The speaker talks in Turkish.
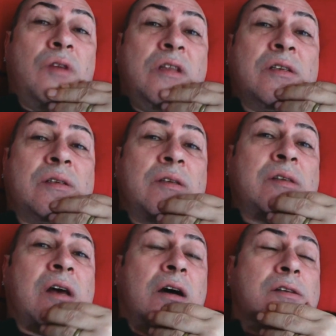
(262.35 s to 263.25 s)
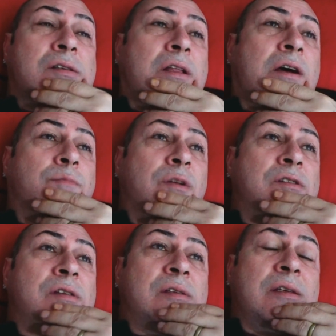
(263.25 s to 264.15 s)
bilirsiniz Arızalar
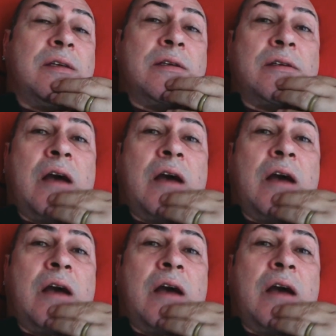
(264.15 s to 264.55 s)
Meclisi